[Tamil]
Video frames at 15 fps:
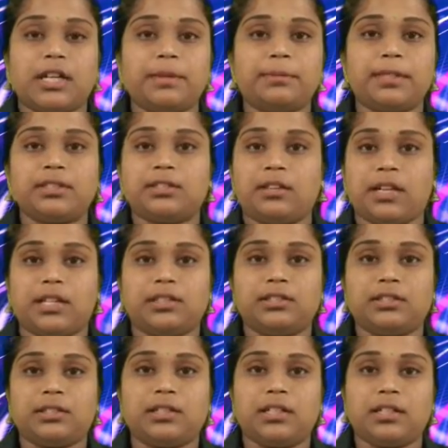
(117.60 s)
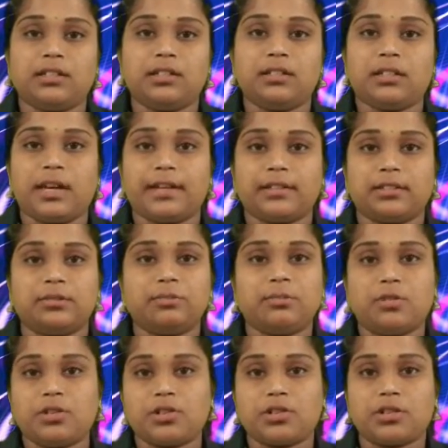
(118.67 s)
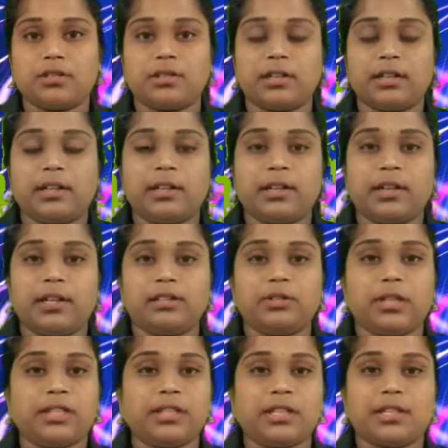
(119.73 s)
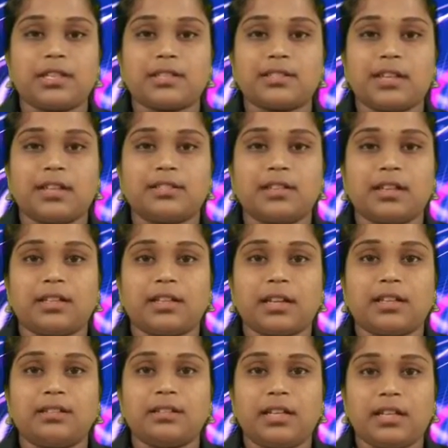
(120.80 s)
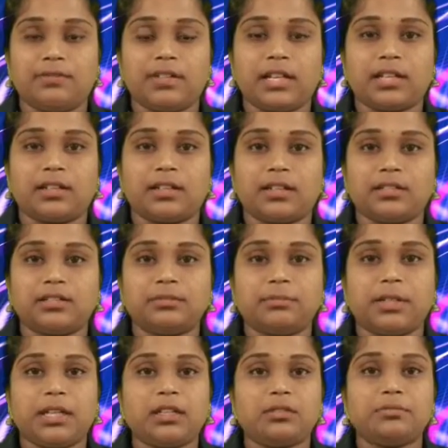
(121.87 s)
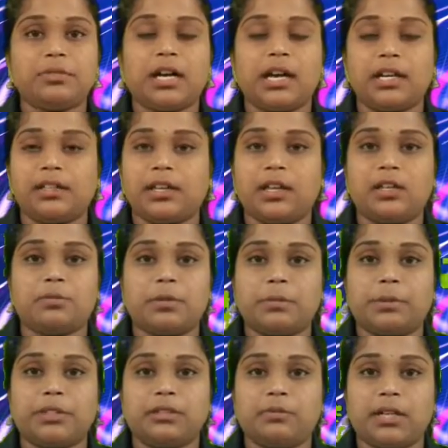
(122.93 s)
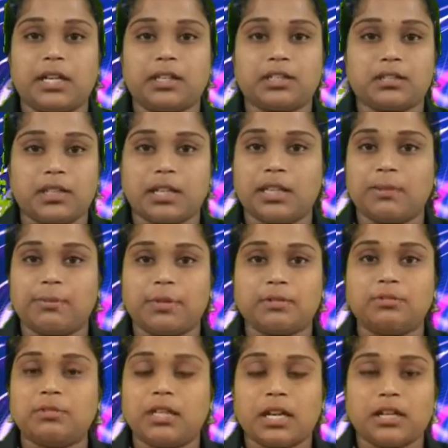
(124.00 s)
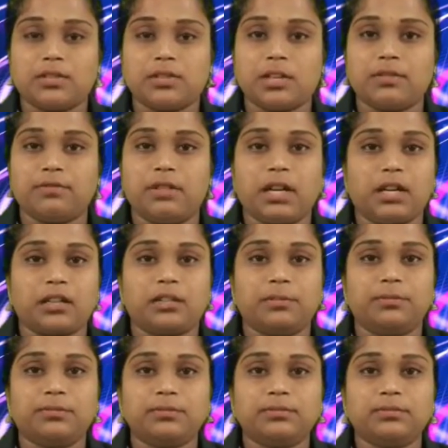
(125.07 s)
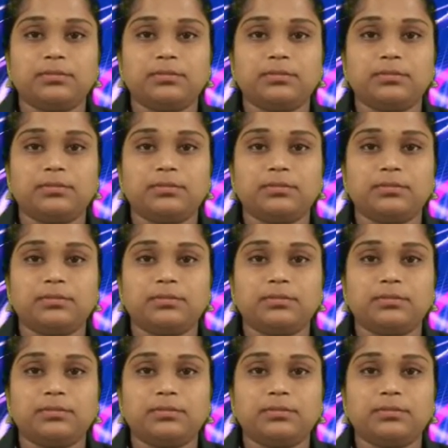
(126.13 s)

ஒன்பது ஐந்து இரண்டு நான்கு இத்துடன் இன்றைய செய்தி அறிக்கை நிறைவடைகிறது மீண்டும் நாளை ஏழு முப்பது மணிக்கு சந்திப்போம் நன்றி வணக்கம்